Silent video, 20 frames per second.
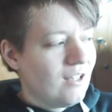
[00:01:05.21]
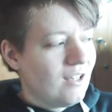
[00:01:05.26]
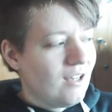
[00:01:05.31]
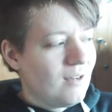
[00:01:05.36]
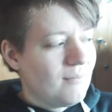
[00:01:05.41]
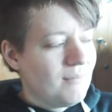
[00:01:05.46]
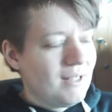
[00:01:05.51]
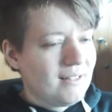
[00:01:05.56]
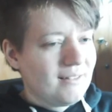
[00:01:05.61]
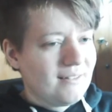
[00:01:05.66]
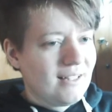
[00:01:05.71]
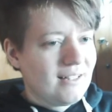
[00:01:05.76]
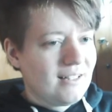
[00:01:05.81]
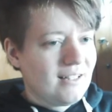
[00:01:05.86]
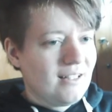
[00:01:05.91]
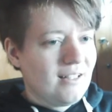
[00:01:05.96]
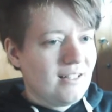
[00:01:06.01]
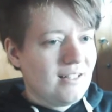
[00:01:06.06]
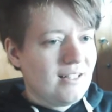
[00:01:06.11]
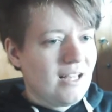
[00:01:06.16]
Ähm, ja, gesagt,
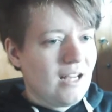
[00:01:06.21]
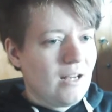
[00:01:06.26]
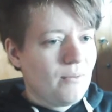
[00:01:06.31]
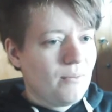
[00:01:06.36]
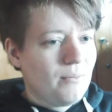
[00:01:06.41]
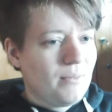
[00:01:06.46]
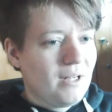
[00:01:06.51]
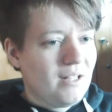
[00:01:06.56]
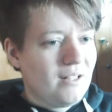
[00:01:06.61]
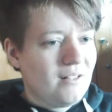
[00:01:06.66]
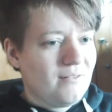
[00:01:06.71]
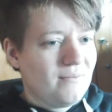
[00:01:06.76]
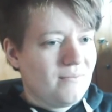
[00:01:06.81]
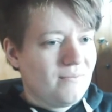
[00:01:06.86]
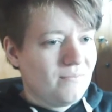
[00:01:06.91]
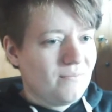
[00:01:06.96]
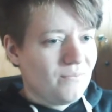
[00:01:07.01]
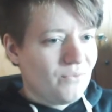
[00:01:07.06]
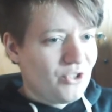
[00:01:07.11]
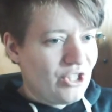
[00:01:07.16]
äh, ich habe meinen
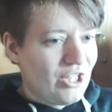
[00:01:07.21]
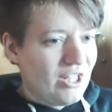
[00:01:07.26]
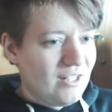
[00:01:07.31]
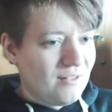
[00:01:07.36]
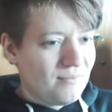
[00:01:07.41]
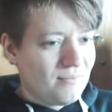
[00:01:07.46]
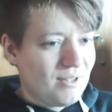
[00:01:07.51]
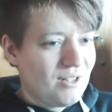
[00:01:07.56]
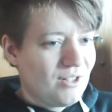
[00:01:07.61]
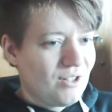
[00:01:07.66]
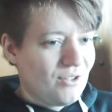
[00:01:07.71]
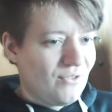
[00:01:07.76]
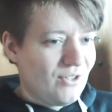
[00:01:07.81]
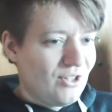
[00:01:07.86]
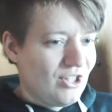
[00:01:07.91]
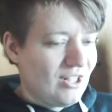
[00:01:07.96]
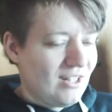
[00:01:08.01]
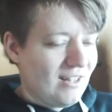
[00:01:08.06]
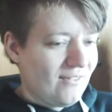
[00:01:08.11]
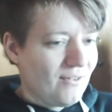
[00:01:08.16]
Chat mit
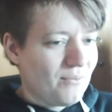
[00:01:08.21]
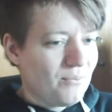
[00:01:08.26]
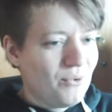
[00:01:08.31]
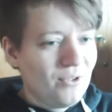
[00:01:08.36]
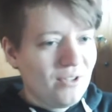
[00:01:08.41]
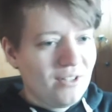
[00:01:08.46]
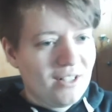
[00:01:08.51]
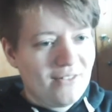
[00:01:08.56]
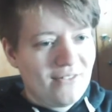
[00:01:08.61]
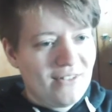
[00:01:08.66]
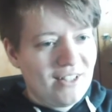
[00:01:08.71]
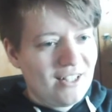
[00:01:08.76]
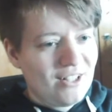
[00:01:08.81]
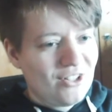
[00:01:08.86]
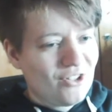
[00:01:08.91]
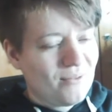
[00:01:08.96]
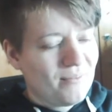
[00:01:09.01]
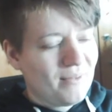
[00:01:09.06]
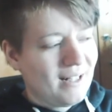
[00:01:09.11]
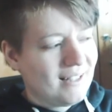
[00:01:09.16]
Twitch jetzt verbunden, habe ich
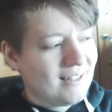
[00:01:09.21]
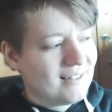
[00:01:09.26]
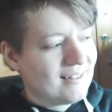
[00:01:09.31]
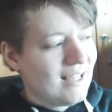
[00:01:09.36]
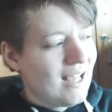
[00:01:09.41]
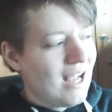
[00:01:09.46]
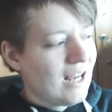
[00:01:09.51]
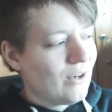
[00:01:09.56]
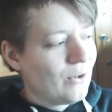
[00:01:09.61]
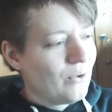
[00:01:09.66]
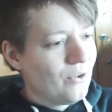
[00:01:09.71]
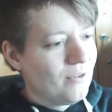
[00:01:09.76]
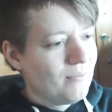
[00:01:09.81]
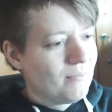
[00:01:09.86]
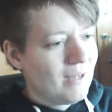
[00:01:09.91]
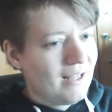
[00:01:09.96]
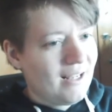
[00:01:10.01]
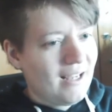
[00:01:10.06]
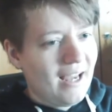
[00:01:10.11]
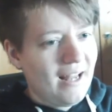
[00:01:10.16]
jetzt schon mal gesagt. Und
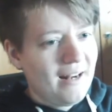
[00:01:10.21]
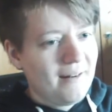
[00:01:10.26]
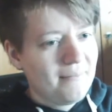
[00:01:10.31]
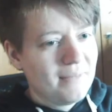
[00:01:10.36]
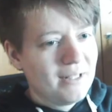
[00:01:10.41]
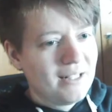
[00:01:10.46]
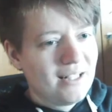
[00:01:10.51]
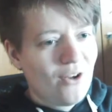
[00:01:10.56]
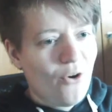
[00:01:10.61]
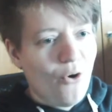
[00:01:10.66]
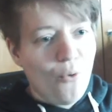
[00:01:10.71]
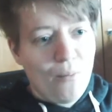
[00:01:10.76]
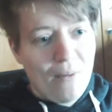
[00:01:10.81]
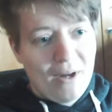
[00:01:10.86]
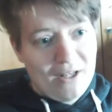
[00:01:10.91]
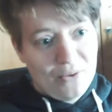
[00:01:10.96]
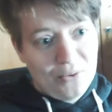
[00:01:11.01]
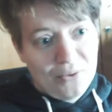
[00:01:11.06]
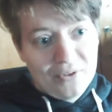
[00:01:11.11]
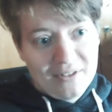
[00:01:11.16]
man kann mit
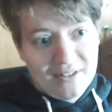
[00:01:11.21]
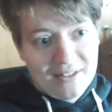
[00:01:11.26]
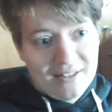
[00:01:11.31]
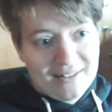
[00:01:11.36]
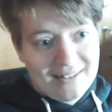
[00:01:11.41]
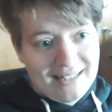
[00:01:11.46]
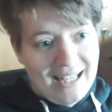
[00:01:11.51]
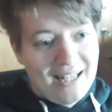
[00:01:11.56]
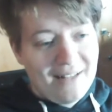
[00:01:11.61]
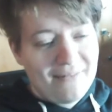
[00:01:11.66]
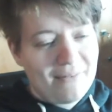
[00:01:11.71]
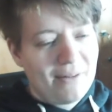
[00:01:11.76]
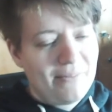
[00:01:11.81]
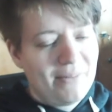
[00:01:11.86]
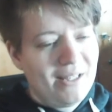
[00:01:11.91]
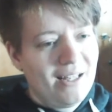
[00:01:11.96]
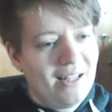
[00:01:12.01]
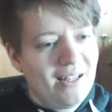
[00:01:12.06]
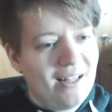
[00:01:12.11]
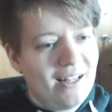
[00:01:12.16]
Kommandos äh, Sachen bei
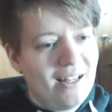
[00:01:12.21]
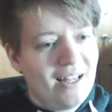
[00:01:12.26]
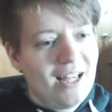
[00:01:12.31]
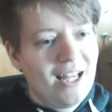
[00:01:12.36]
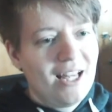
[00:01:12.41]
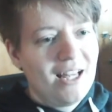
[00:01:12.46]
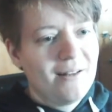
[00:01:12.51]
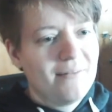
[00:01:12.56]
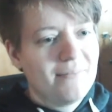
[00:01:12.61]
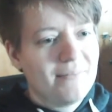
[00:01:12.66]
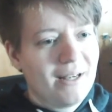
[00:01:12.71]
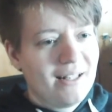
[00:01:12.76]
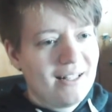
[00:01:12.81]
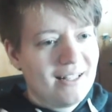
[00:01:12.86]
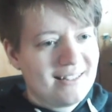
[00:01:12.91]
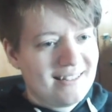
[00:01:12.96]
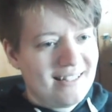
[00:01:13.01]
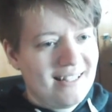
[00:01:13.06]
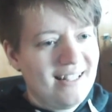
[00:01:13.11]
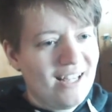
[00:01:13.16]
mir in
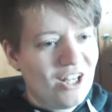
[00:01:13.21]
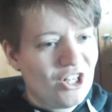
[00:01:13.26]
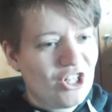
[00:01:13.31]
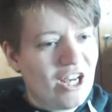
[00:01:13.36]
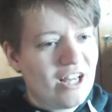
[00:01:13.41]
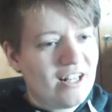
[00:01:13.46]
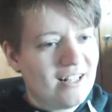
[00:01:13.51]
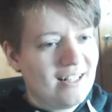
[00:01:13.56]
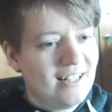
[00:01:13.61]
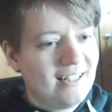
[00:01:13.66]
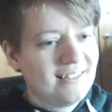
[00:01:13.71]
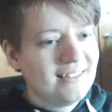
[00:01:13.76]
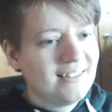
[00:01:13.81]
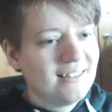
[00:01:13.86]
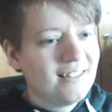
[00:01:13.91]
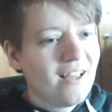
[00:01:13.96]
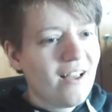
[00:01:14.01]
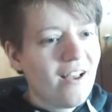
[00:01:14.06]
meiner Szene erscheinen lassen.